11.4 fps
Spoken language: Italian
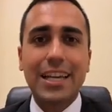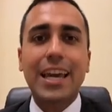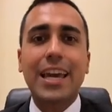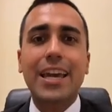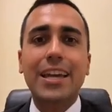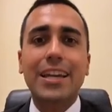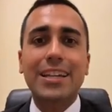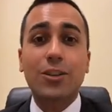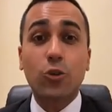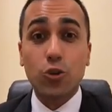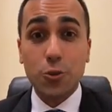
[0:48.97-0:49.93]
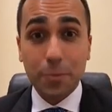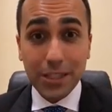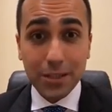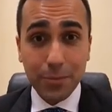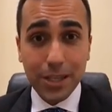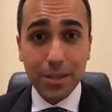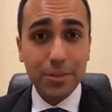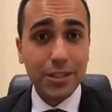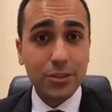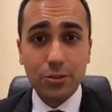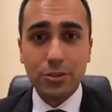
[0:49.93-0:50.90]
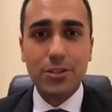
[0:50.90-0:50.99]
e lo split
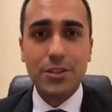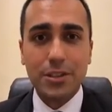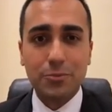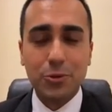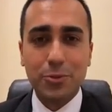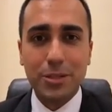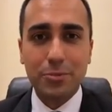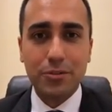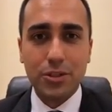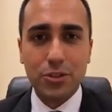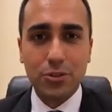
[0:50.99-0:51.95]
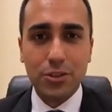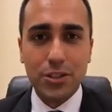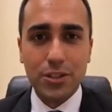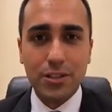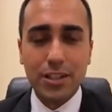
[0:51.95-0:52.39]
payment non esiste più per i professionisti,